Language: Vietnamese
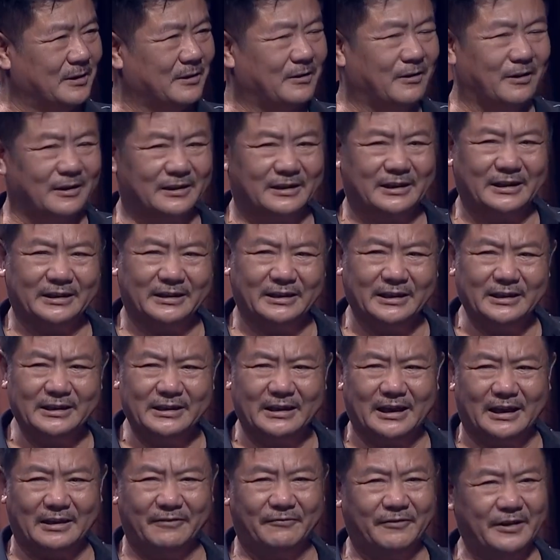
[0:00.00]
Còn cái
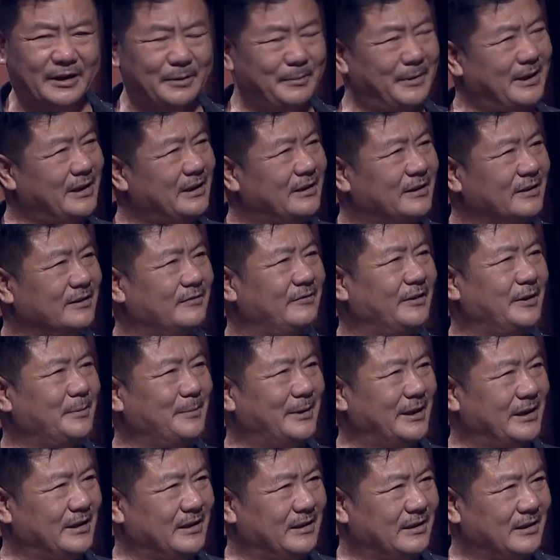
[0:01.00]
tinh thần phê bình tự phê
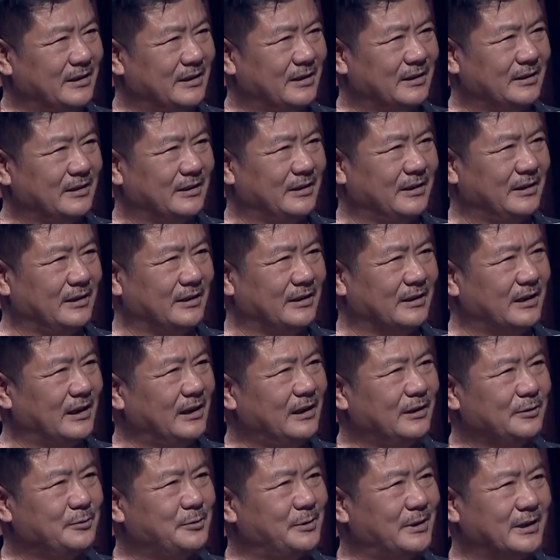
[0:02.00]
bình thì
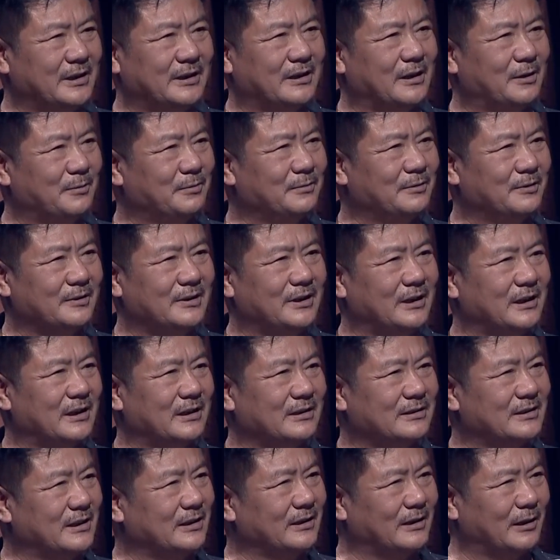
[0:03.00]
đấy là truyền thống tôi nghĩ
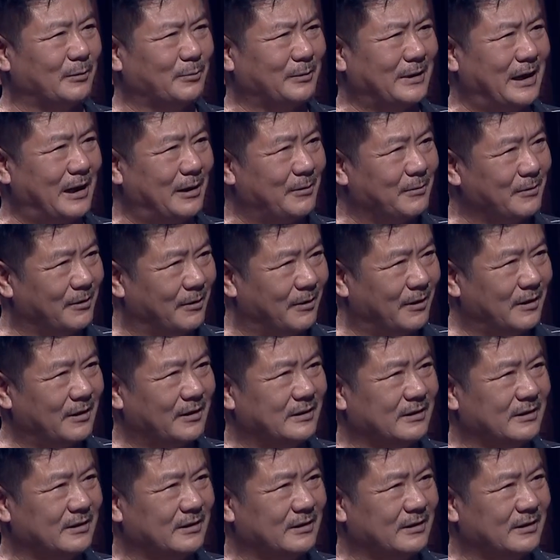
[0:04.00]
là dân tộc nào cũng có